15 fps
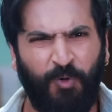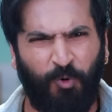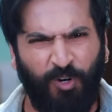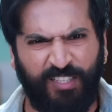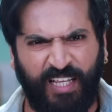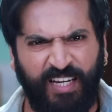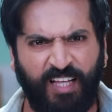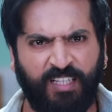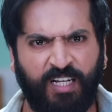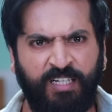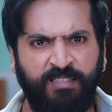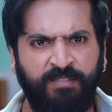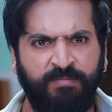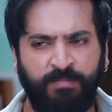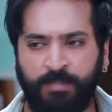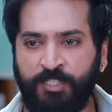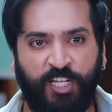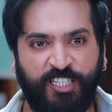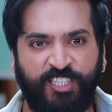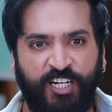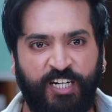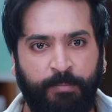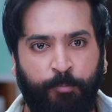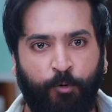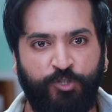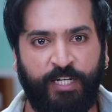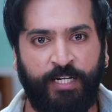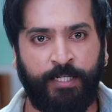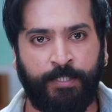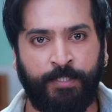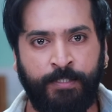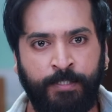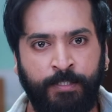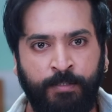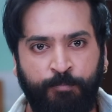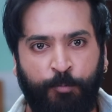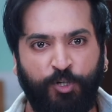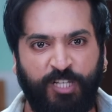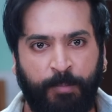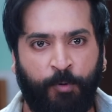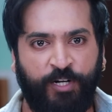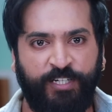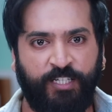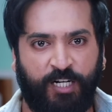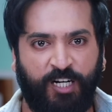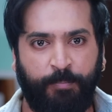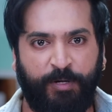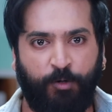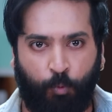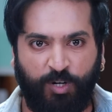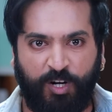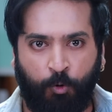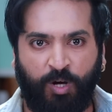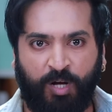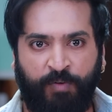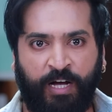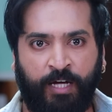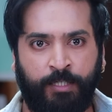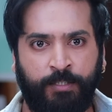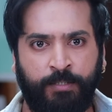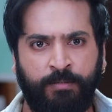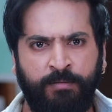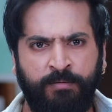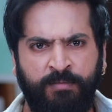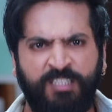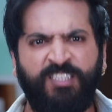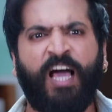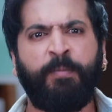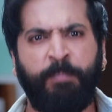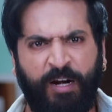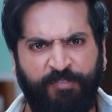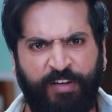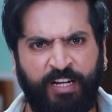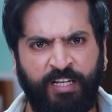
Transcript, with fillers: உனக்கு தெரியாதா சத்யநாராயண பூஜையில புருஷன் பொண்டாட்டி ரெண்டு பேரும் ஒன்னா உட்காருவாங்கன்னு இது யார்